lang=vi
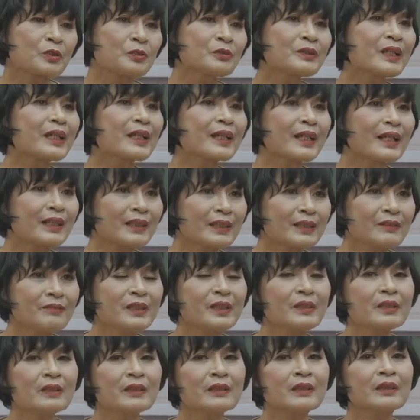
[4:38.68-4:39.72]
chúng ta cắt cái
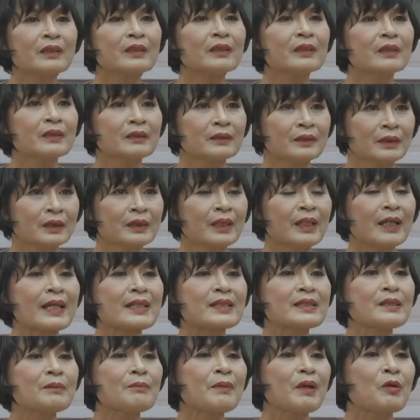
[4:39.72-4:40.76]
viên
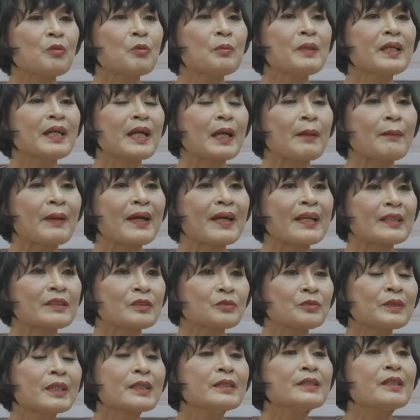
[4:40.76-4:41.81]
axit béo omega ba
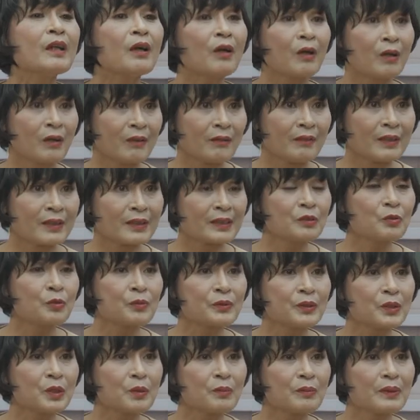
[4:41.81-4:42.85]
chúng ta nhỏ vào trên
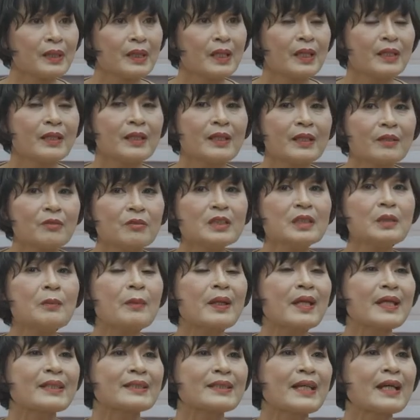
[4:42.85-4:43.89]
hộp xốp. Nếu như
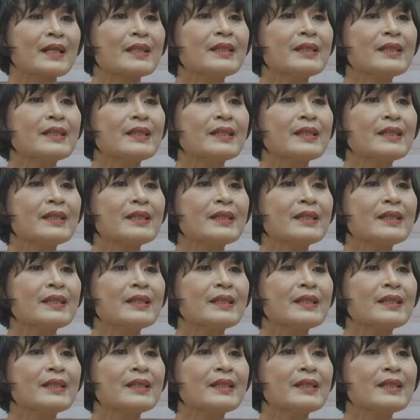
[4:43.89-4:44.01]
mà là dạng